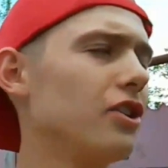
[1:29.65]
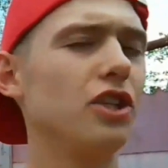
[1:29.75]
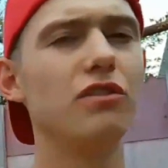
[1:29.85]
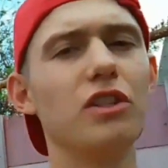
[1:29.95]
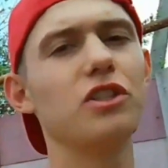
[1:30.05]

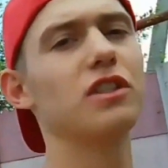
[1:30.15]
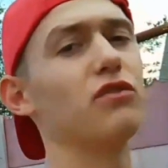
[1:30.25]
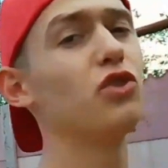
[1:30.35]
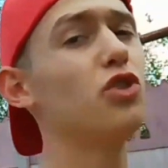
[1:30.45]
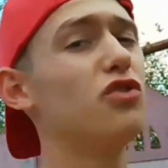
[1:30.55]
Через два
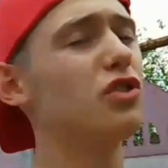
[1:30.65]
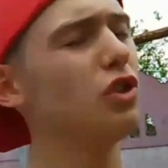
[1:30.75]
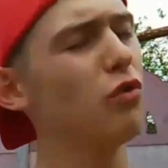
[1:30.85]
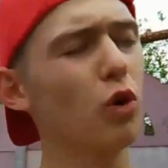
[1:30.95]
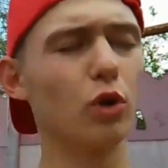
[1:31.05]
часа
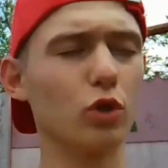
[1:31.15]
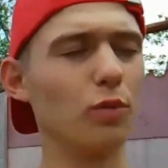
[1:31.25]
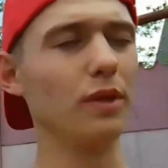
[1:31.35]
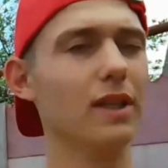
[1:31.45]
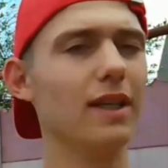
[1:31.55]
всего,
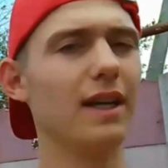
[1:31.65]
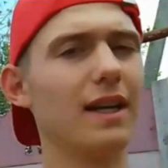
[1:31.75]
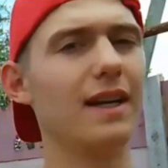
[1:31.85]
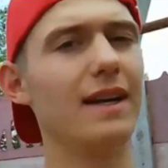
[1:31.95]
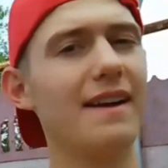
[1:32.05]
что было,
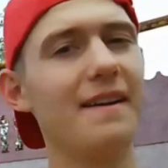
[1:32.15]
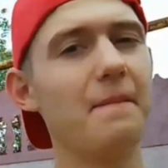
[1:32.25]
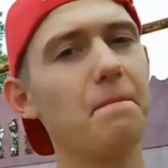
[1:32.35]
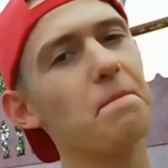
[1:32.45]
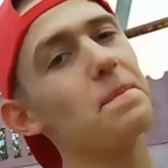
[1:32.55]

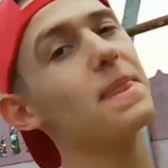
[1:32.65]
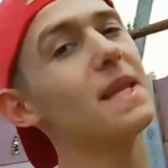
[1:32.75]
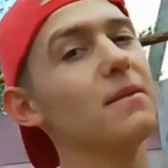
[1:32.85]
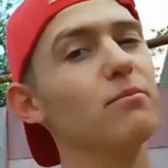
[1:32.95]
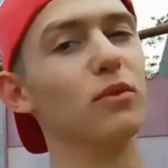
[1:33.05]

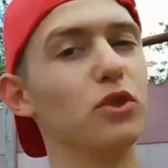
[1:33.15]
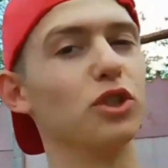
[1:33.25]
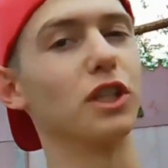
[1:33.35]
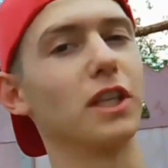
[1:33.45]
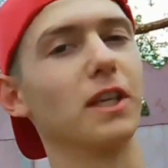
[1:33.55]
мы
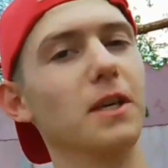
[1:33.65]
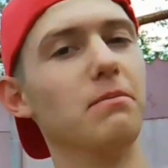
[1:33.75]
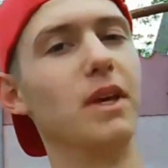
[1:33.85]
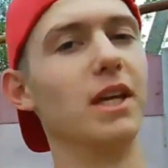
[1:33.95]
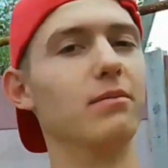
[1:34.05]
все-таки
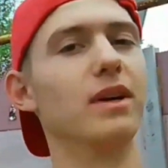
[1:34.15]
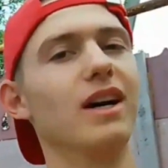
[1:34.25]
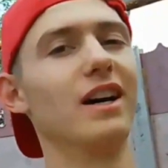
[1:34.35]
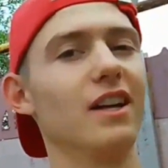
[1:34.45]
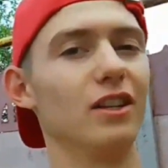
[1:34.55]
имеем
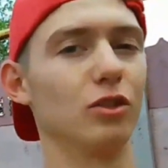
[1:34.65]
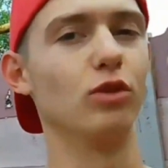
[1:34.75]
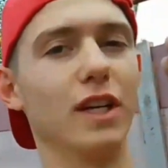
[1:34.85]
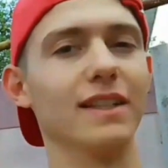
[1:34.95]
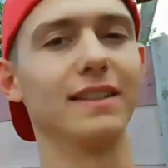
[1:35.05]

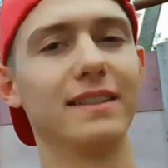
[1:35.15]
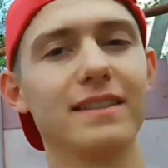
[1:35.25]
результат.